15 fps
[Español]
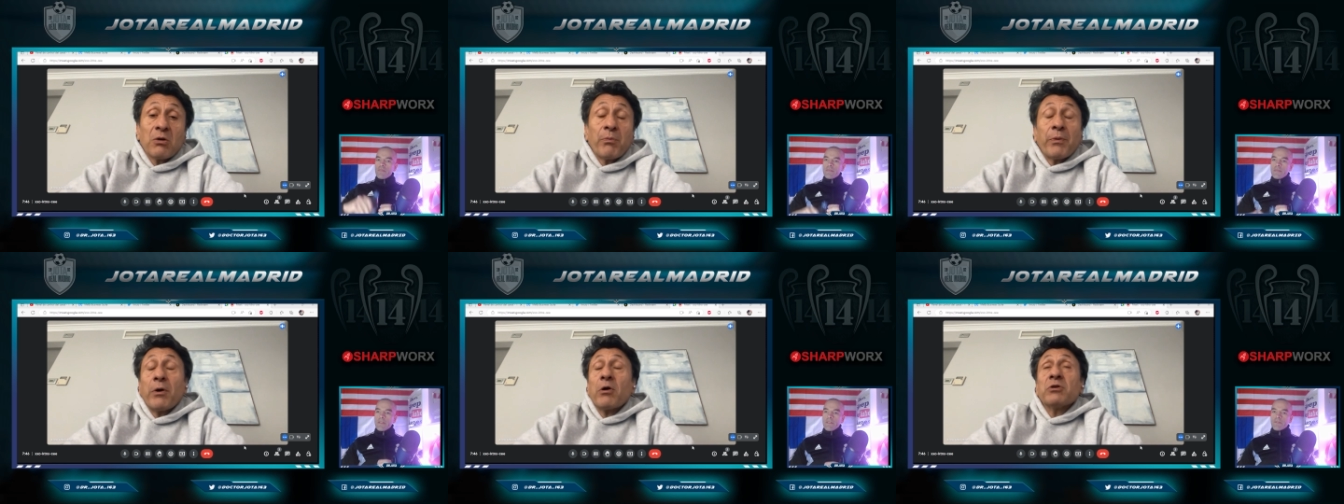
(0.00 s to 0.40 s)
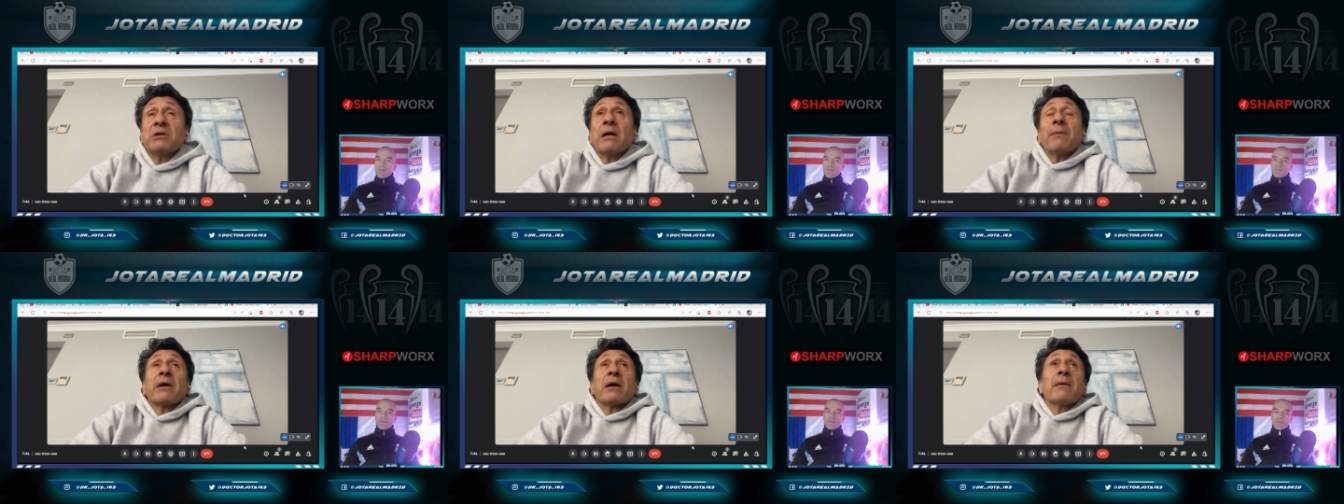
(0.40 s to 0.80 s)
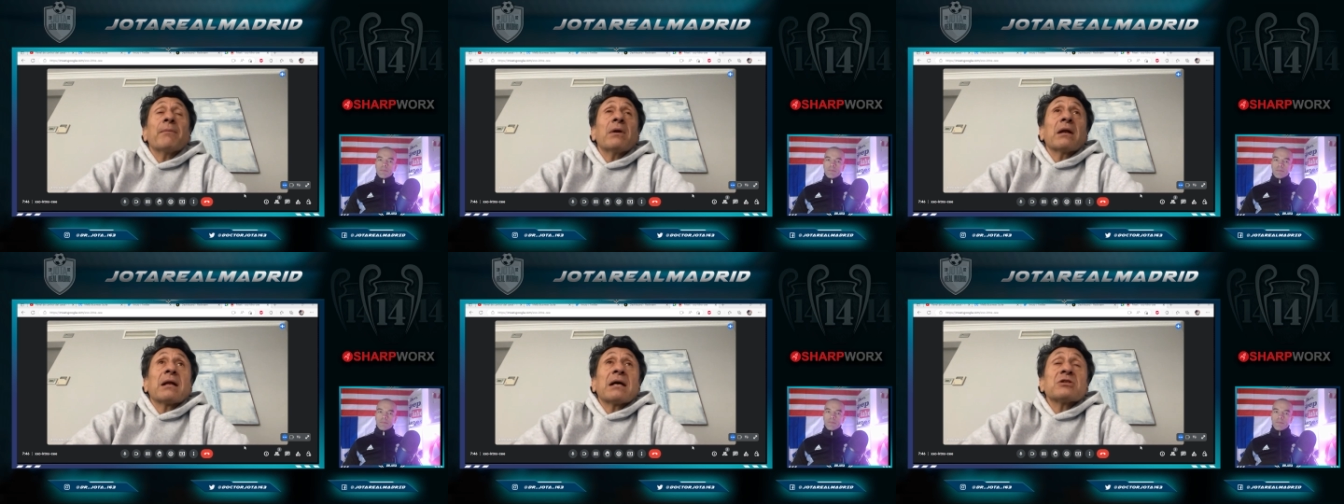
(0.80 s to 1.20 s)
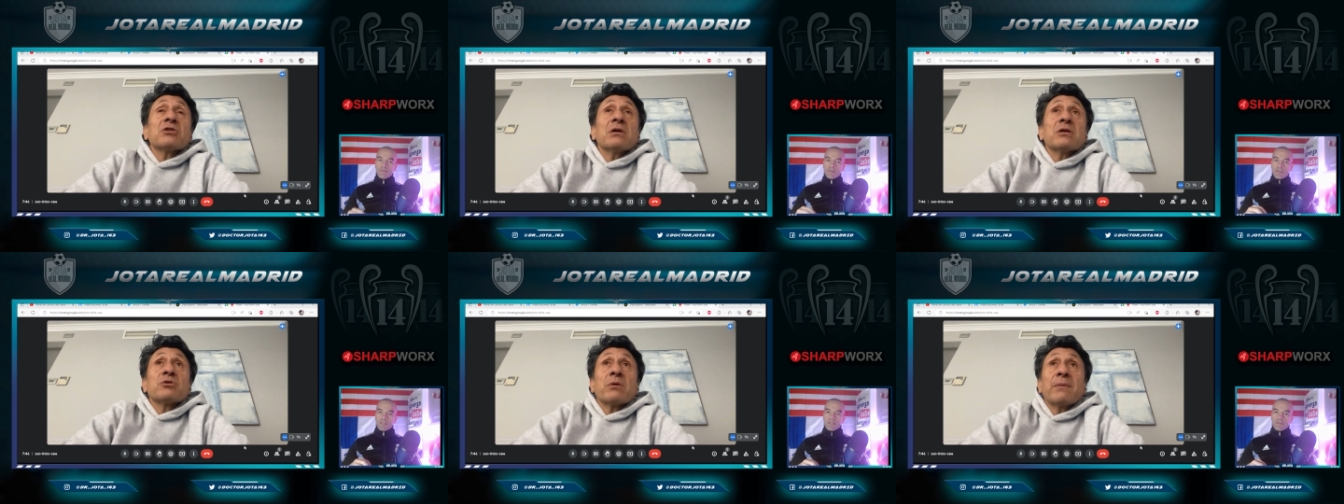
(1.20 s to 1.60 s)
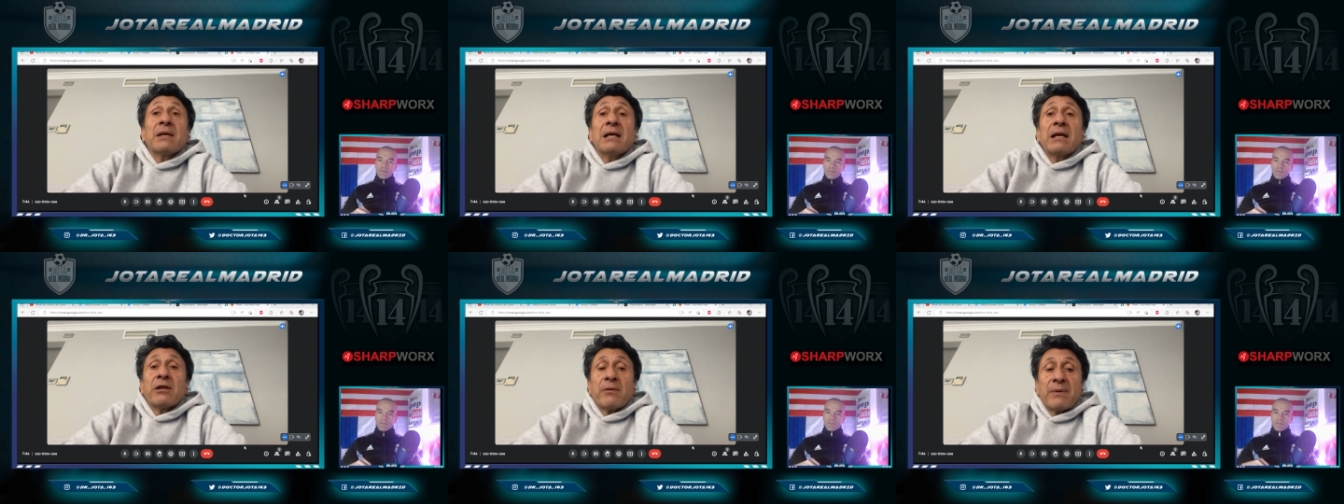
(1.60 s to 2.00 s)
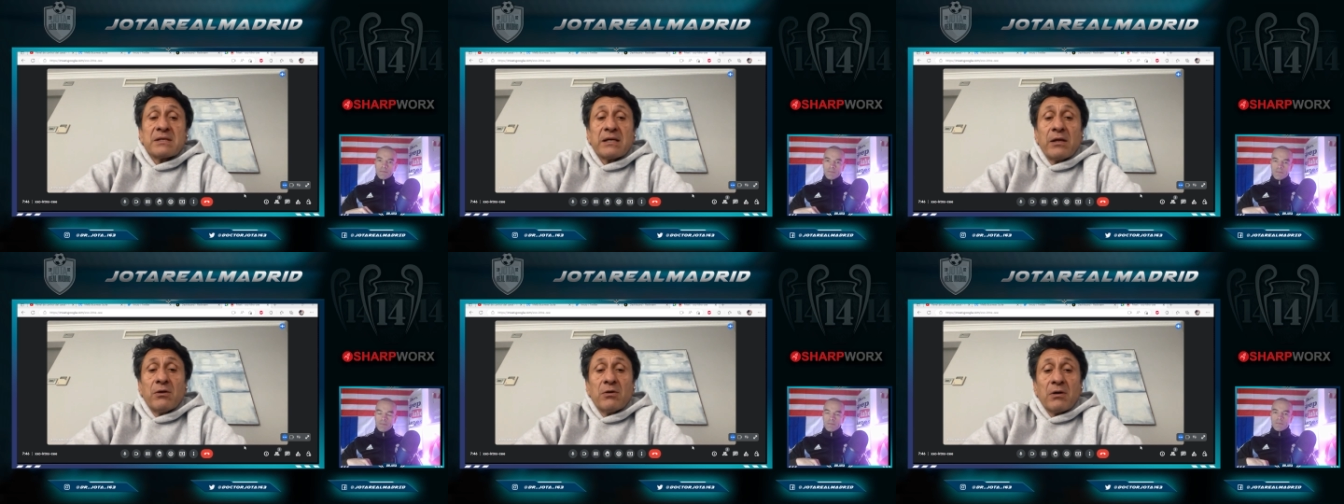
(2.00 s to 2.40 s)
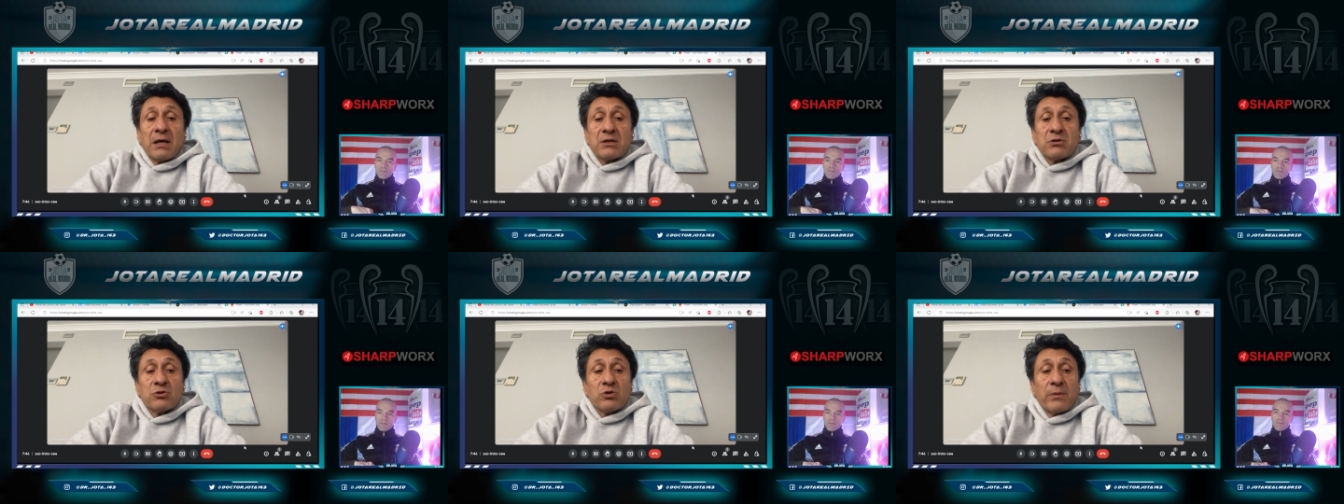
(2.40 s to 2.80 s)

A ver, yo te puedo contar, por ejemplo, el caso de Chomení el año pasado.